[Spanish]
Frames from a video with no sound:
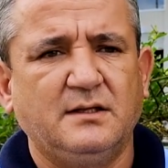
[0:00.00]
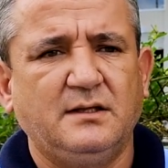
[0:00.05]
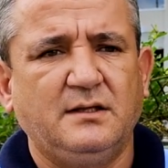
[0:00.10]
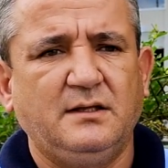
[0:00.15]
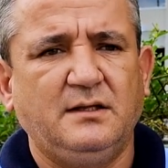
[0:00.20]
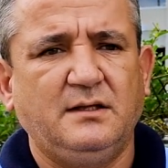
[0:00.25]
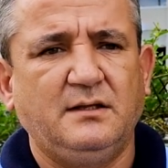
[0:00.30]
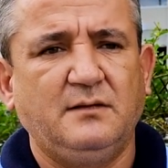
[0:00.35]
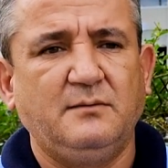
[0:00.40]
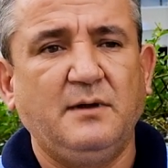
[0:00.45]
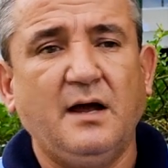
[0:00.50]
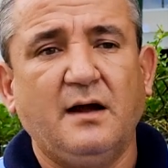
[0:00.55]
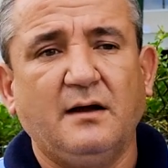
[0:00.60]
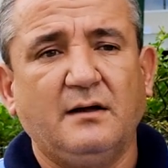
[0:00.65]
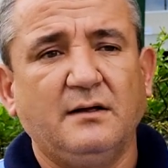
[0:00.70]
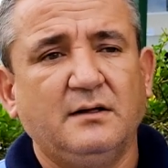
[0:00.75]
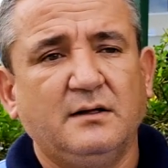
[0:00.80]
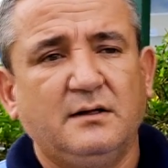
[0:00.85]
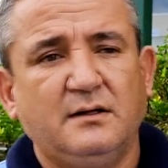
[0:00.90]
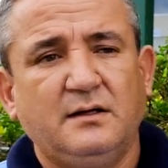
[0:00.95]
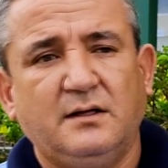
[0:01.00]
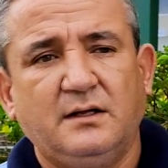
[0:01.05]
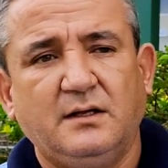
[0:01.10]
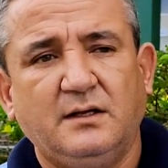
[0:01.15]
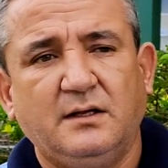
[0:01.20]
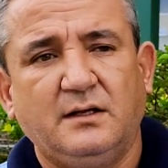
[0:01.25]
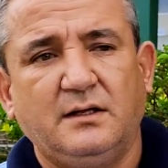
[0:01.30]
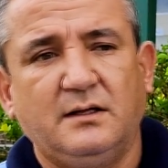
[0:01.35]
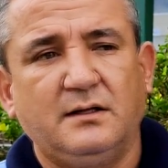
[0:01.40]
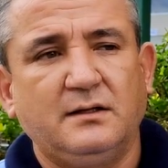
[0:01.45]
Y vea,
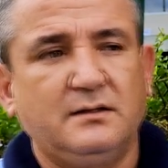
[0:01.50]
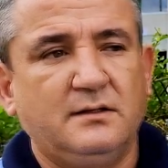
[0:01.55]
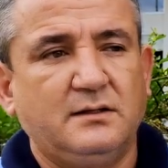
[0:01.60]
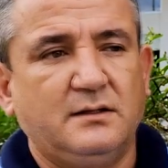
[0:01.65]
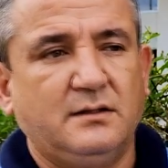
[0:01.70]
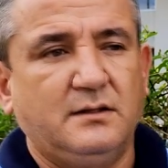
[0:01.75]
eh,